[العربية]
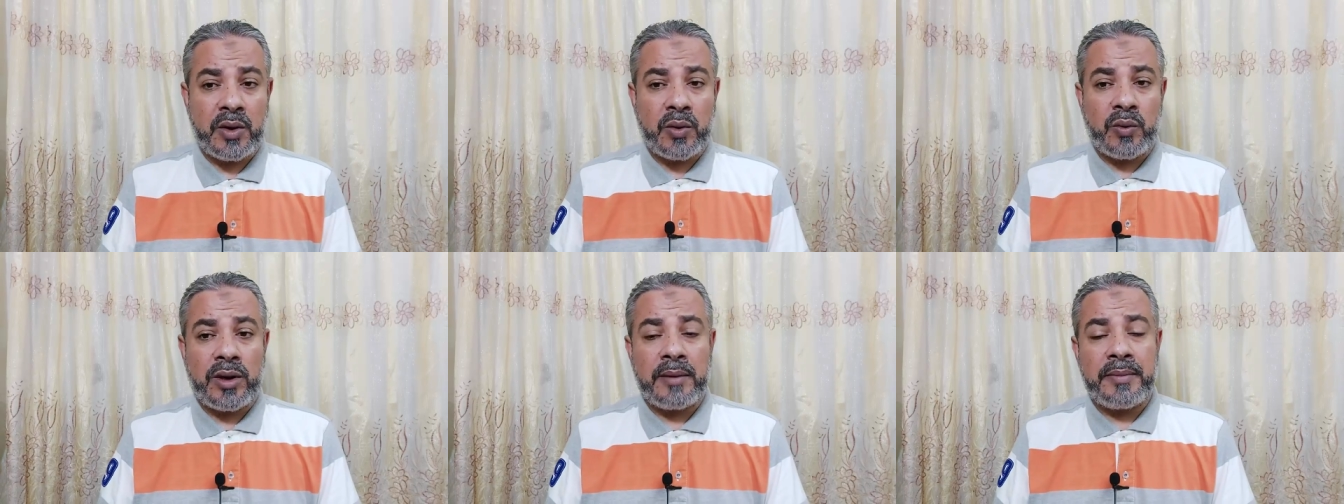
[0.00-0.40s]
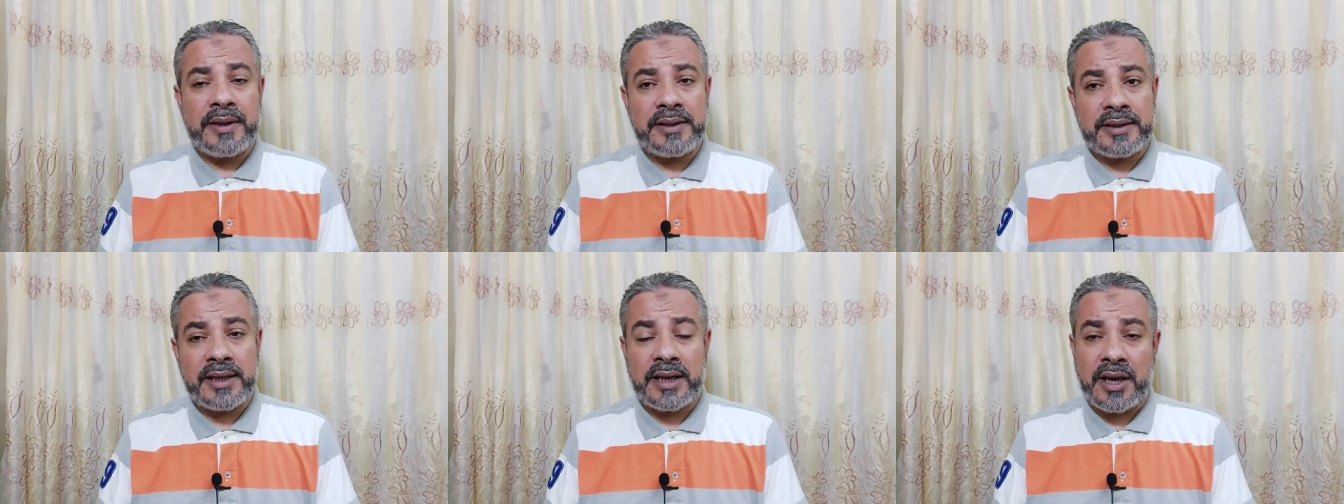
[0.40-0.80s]

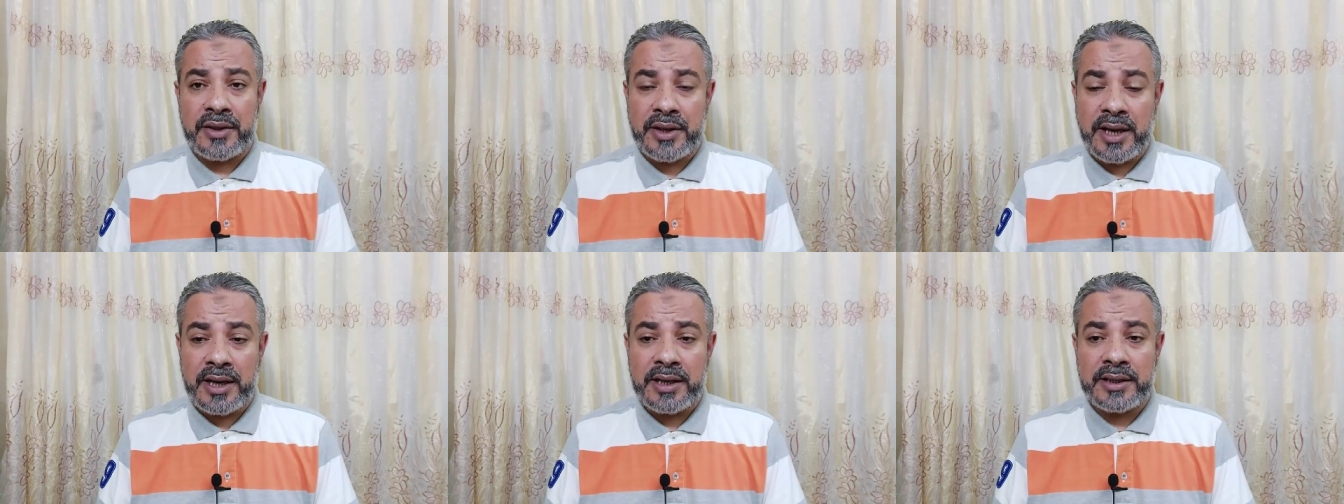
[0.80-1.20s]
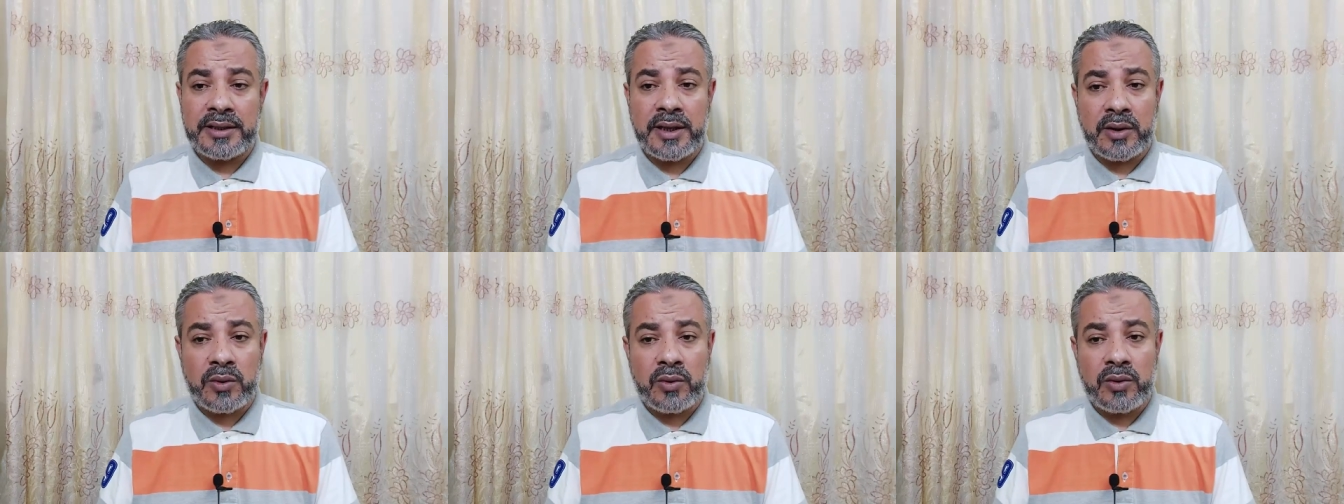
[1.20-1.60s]
والبنت كذلك
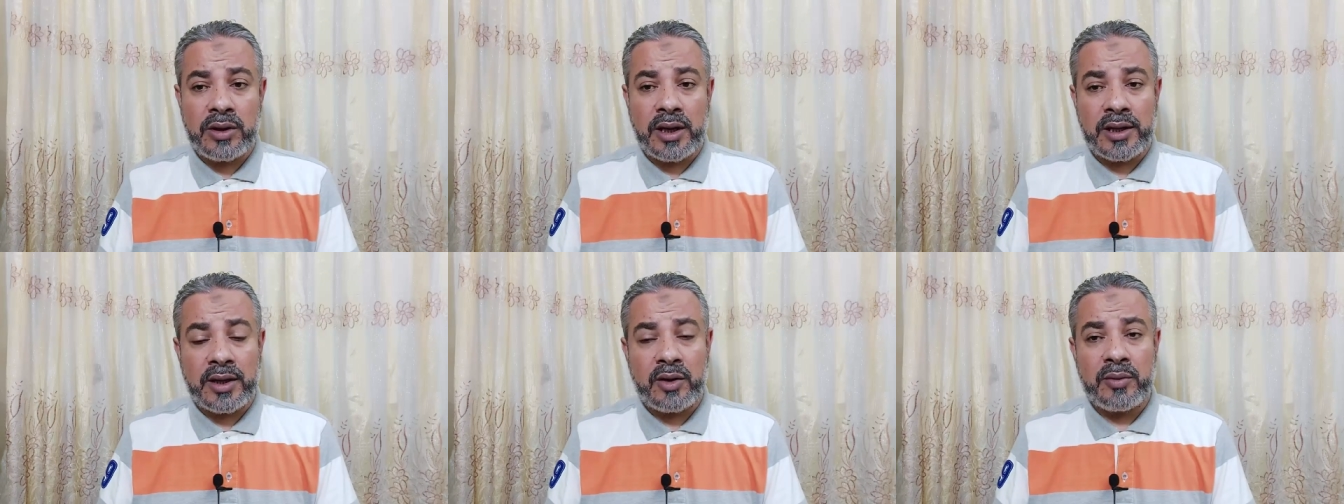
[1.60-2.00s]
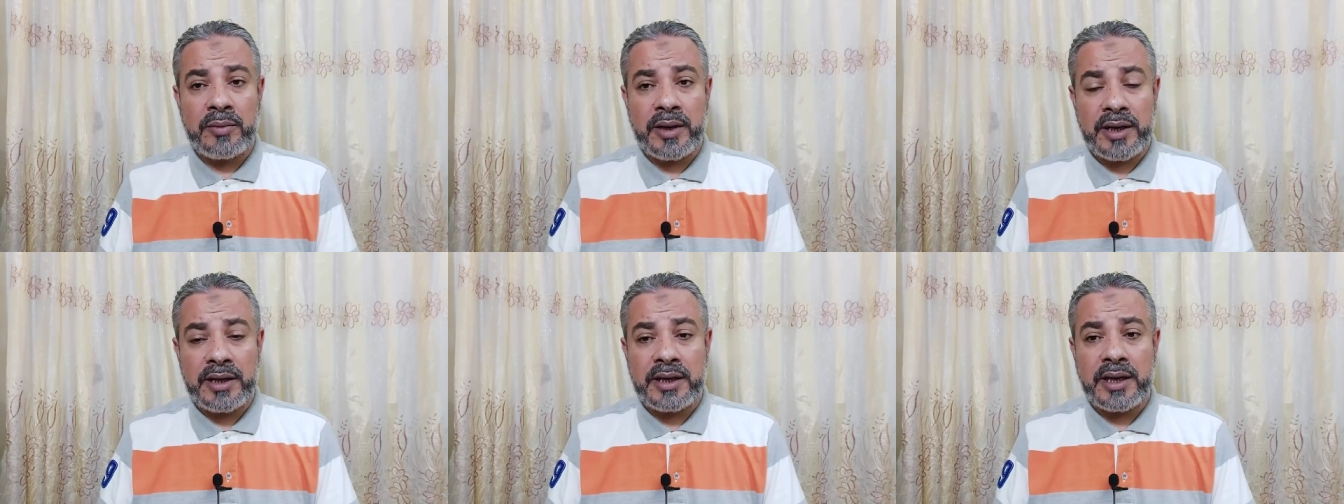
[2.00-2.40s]
تقول اللهم
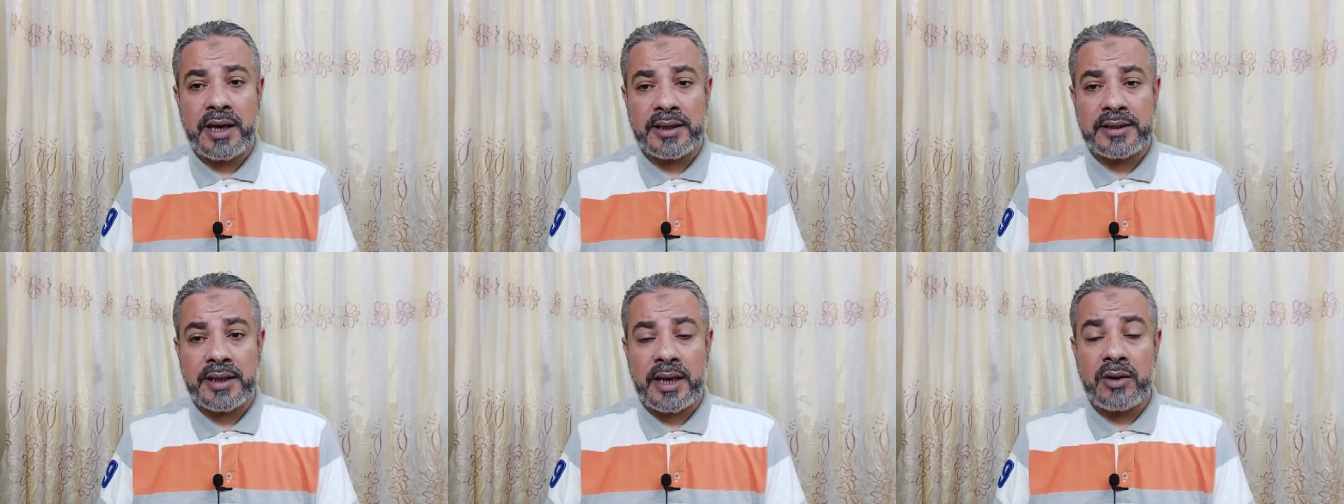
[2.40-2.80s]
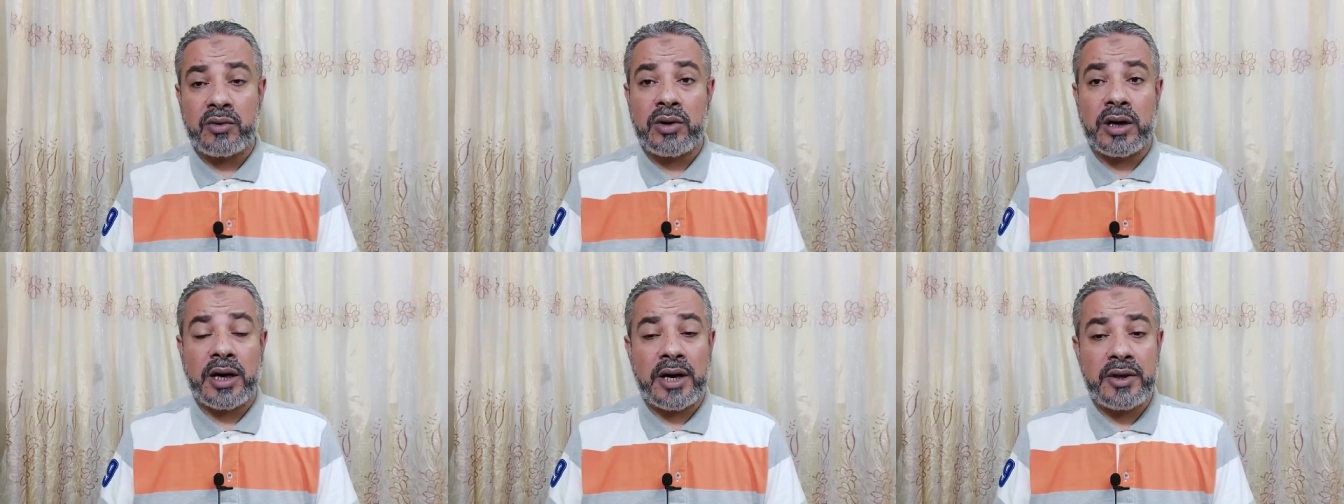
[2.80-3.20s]
إني
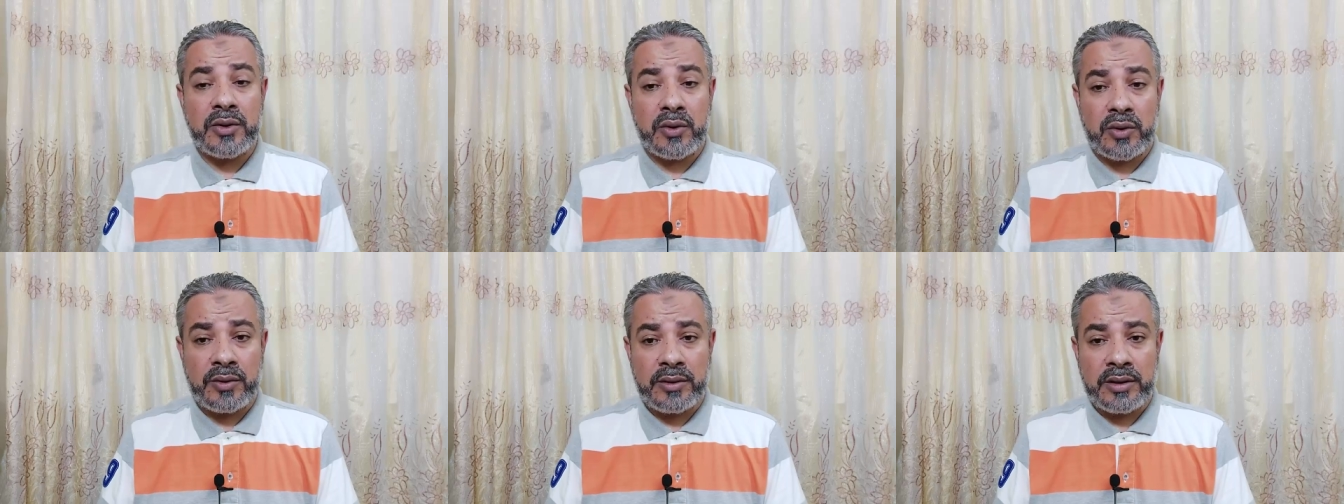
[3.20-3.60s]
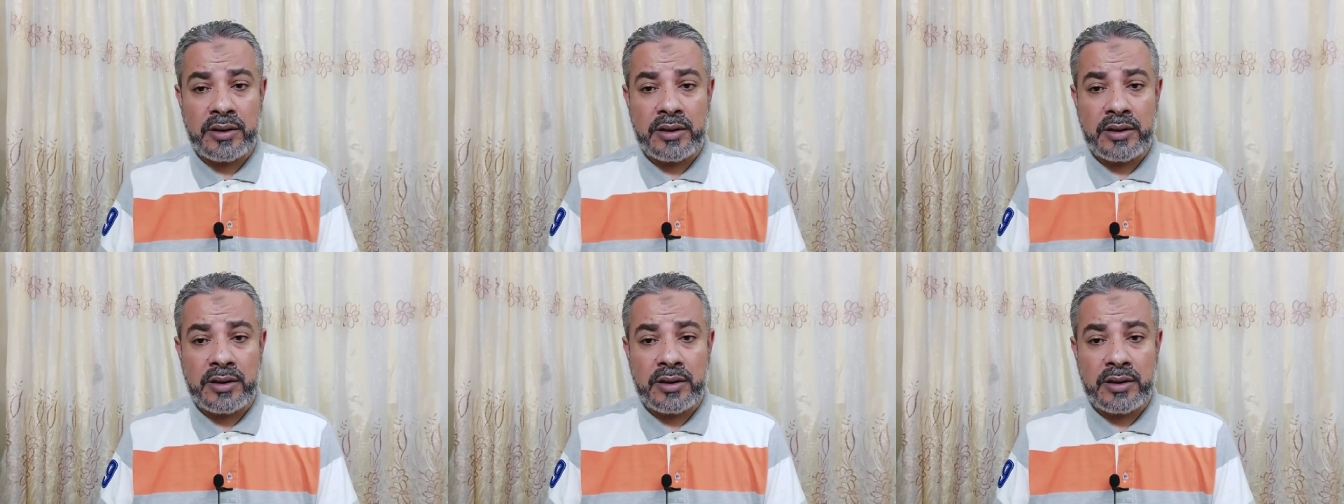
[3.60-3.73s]
أسألك خيره